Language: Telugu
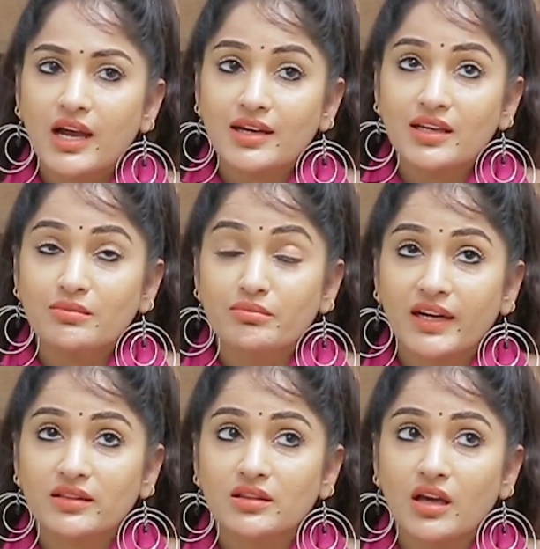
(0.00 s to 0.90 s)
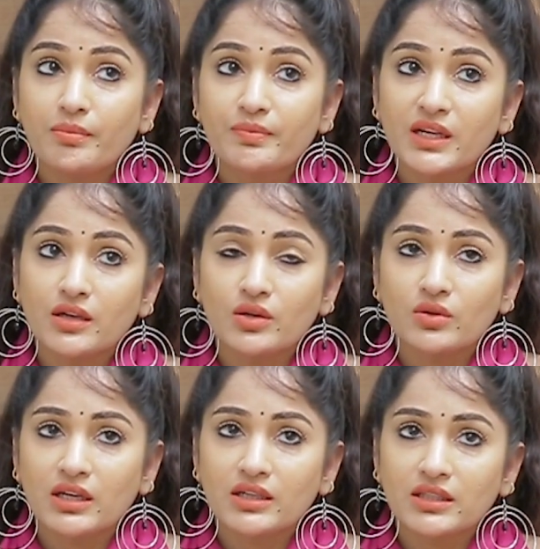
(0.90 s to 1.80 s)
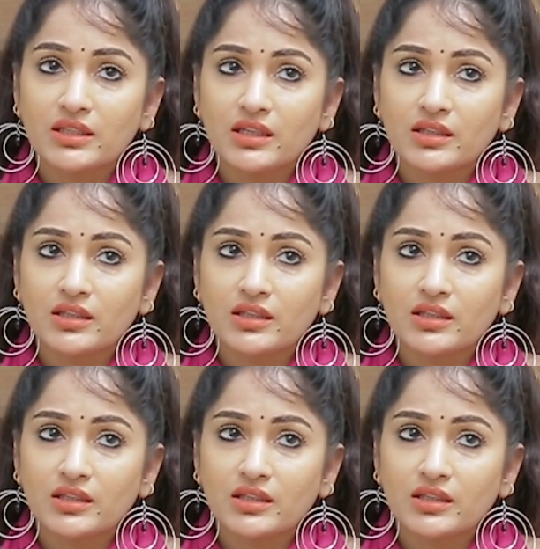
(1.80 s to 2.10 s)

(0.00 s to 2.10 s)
కానీ భర్త పిల్లలు అన్నది